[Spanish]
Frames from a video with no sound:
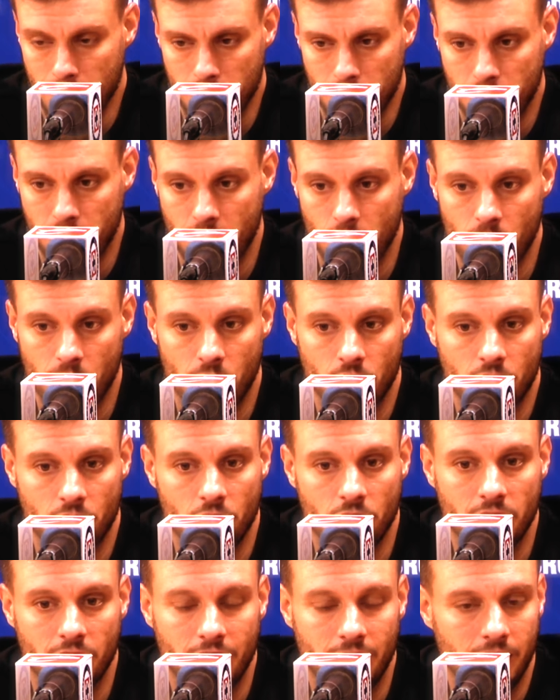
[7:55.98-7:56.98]
Pero bueno,
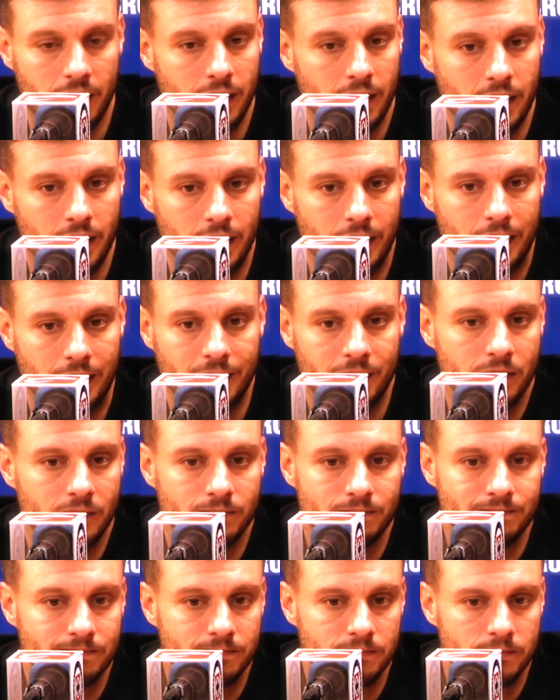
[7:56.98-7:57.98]
creo que
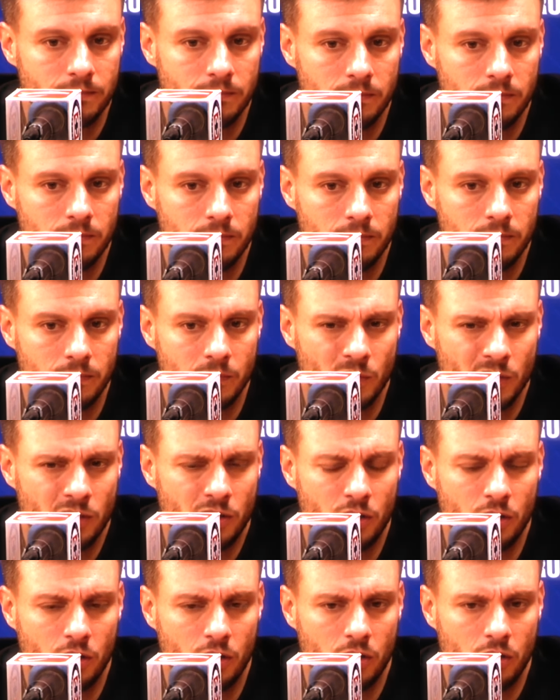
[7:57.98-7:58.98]

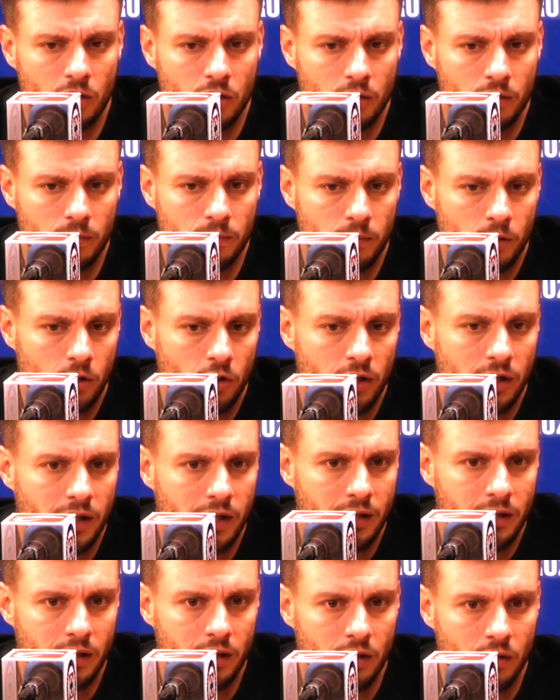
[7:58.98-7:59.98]
nuestro, vos lo
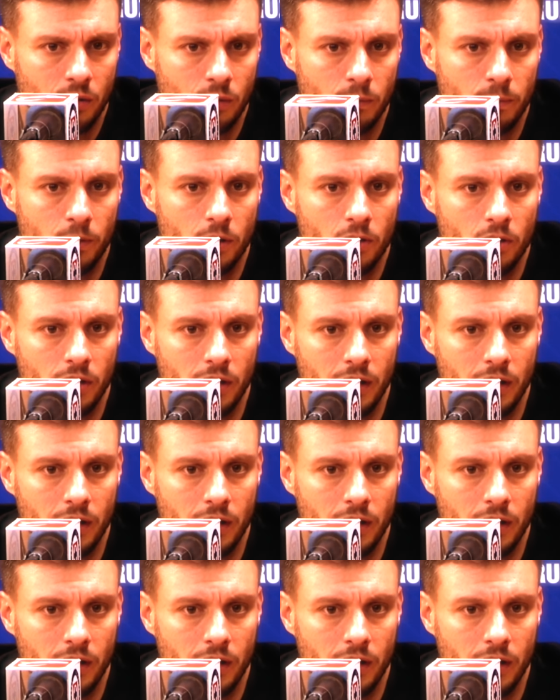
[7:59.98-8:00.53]
dijiste, ¿no? Un poco